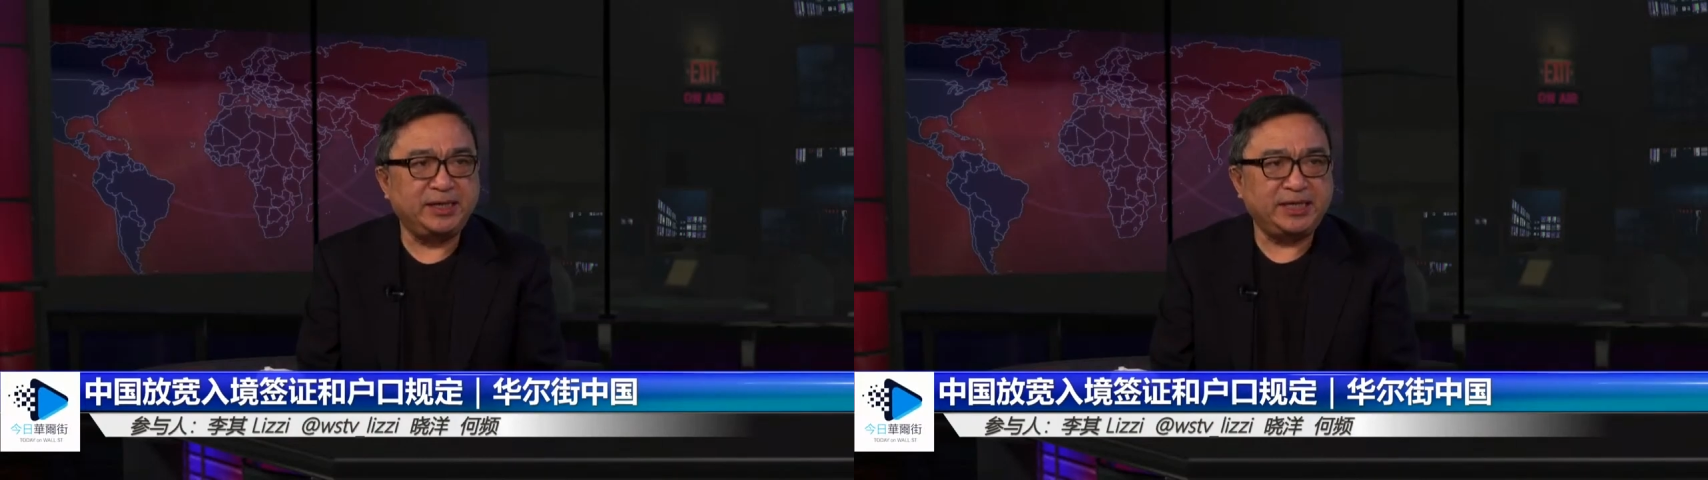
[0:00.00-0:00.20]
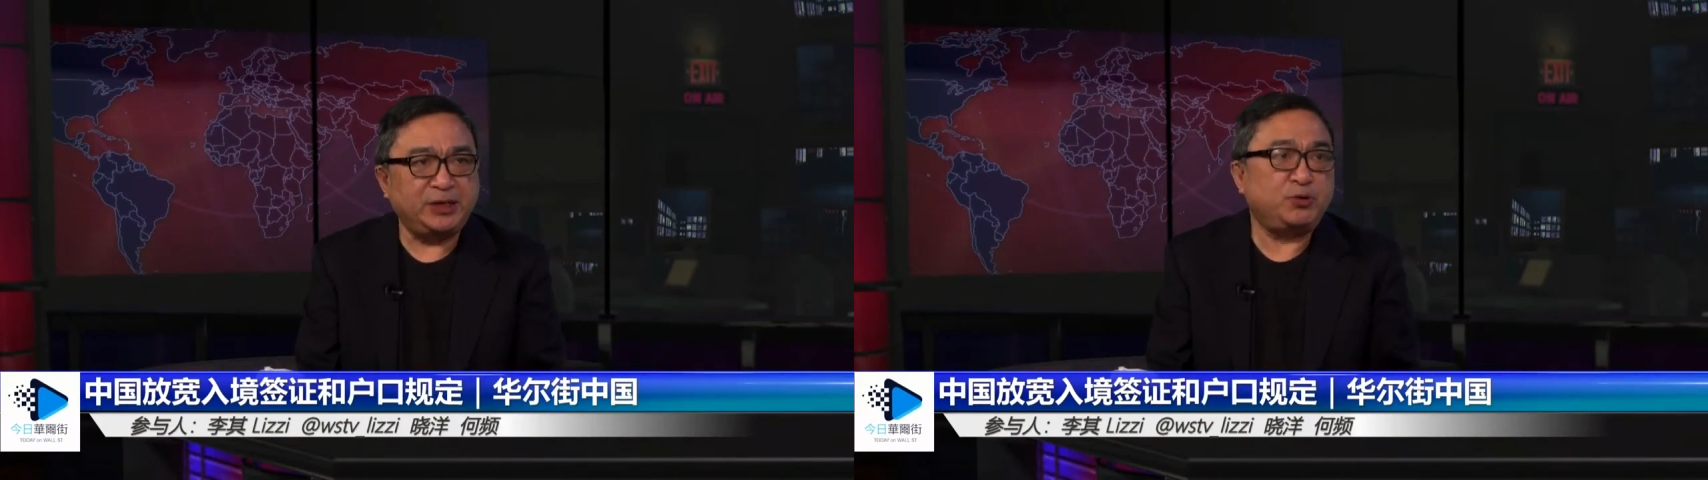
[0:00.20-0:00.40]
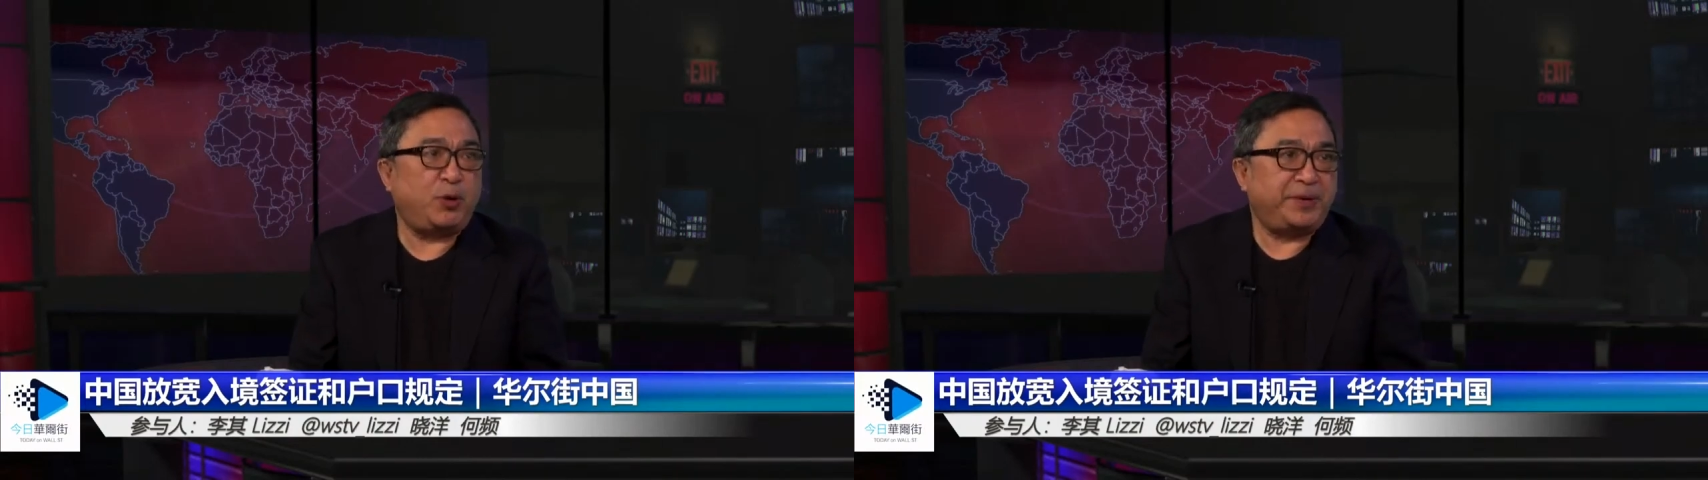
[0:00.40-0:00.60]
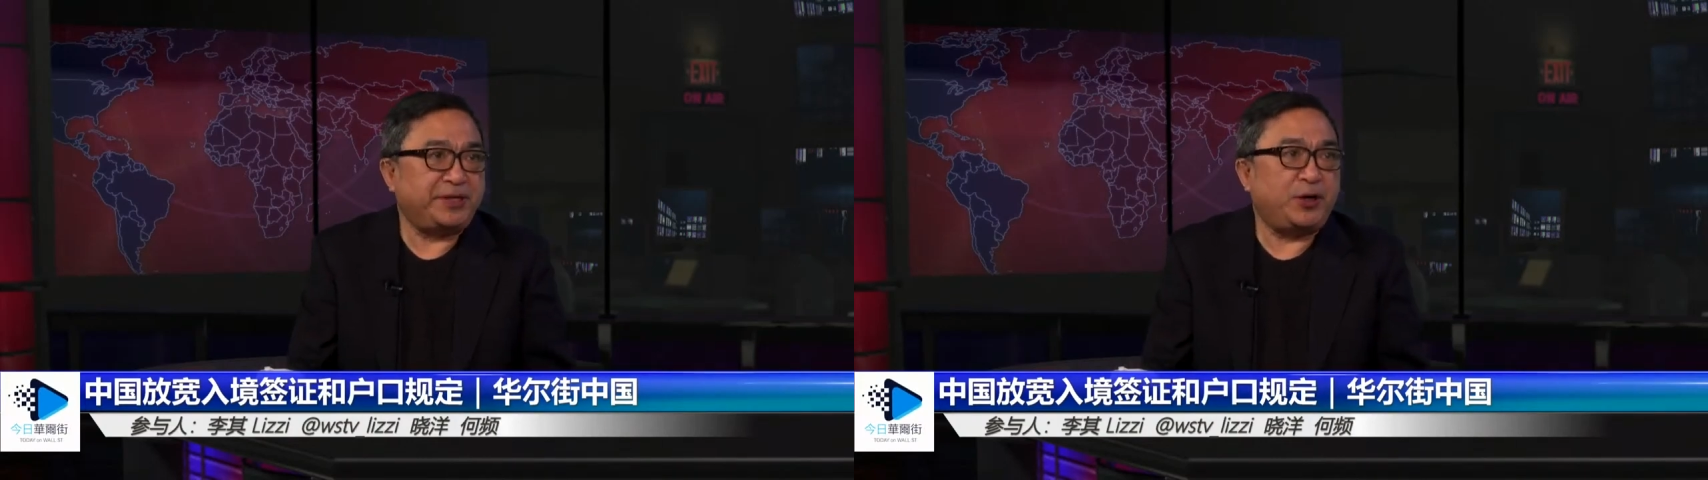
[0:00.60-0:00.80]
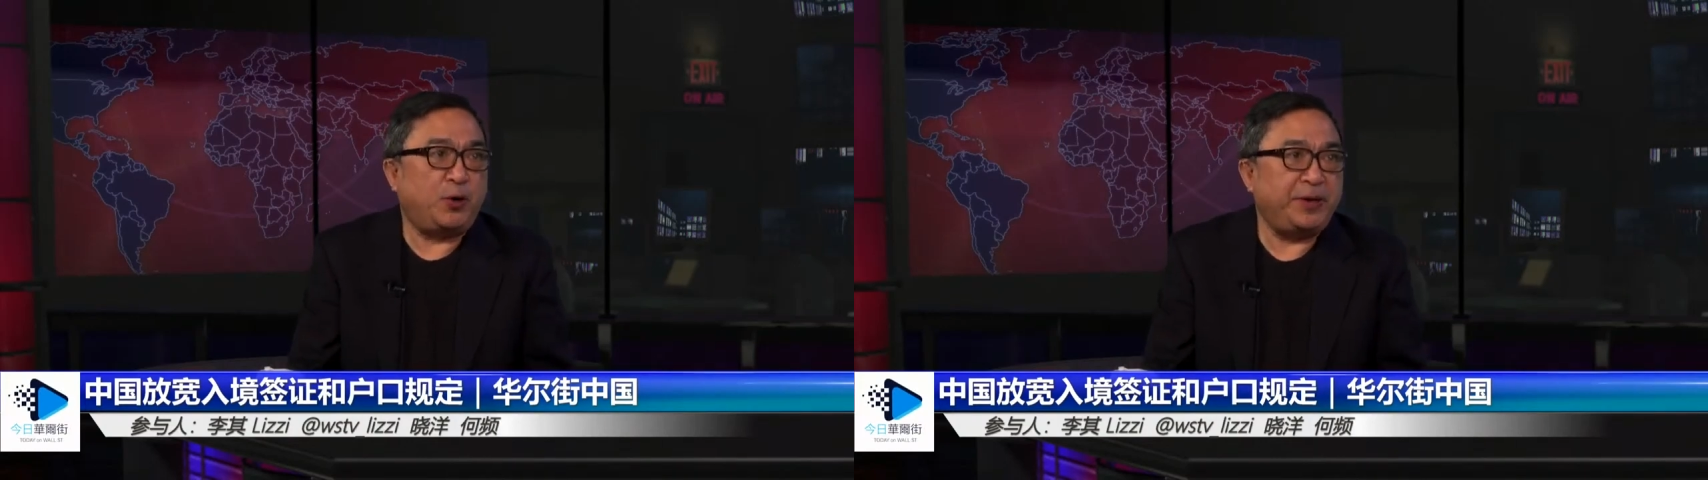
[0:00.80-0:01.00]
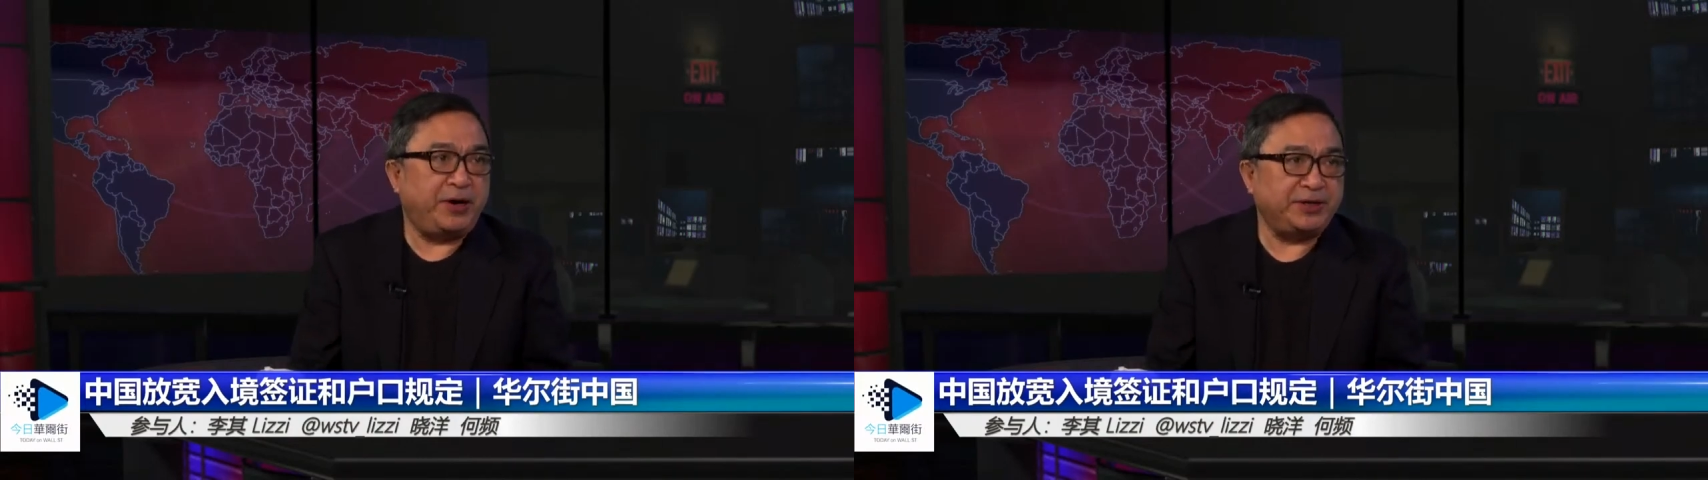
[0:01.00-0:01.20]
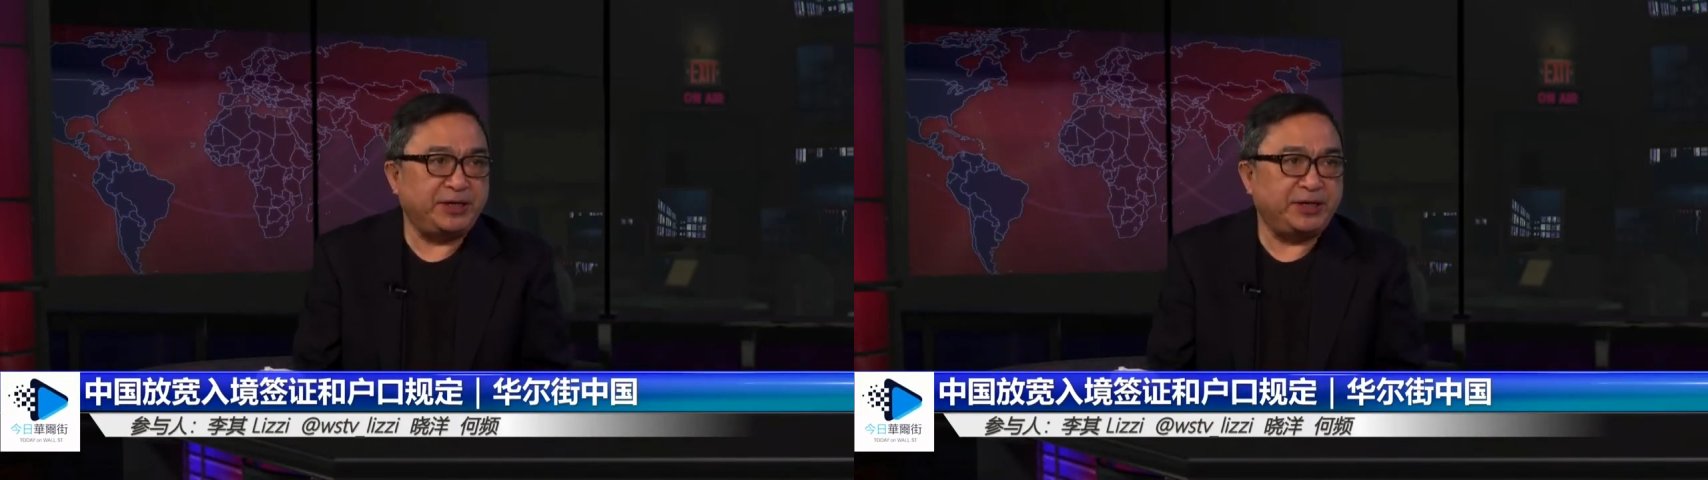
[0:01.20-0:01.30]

也许我不能投票，